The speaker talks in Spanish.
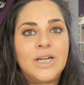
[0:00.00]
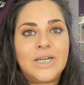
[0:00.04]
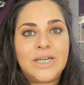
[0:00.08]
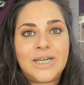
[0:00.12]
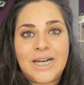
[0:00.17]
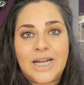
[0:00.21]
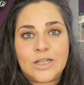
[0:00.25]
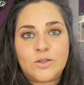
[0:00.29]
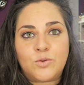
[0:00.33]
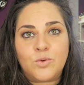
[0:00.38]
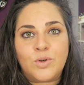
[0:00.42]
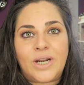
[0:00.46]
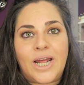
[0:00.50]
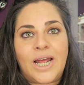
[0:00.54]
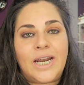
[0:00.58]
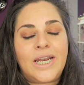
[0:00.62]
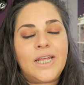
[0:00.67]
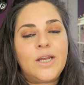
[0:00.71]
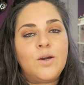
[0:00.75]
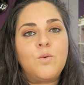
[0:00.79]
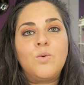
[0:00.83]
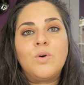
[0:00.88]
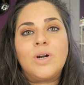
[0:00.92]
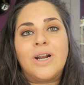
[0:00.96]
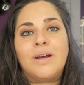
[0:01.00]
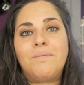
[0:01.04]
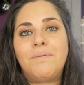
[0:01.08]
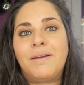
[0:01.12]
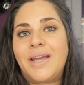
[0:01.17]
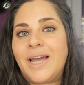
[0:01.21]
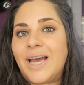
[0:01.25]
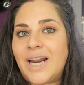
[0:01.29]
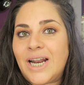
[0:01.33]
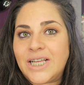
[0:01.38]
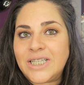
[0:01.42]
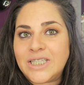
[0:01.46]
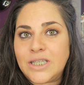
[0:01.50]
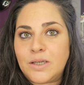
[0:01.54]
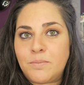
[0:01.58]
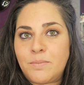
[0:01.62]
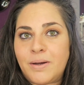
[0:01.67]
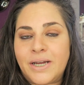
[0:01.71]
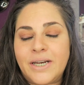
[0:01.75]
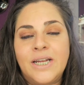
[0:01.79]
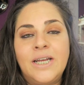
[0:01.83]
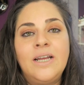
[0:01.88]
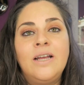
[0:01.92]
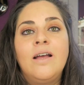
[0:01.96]
naturales una vez a la
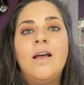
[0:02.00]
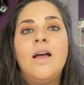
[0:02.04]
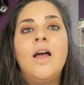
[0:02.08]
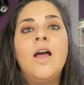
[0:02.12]
semana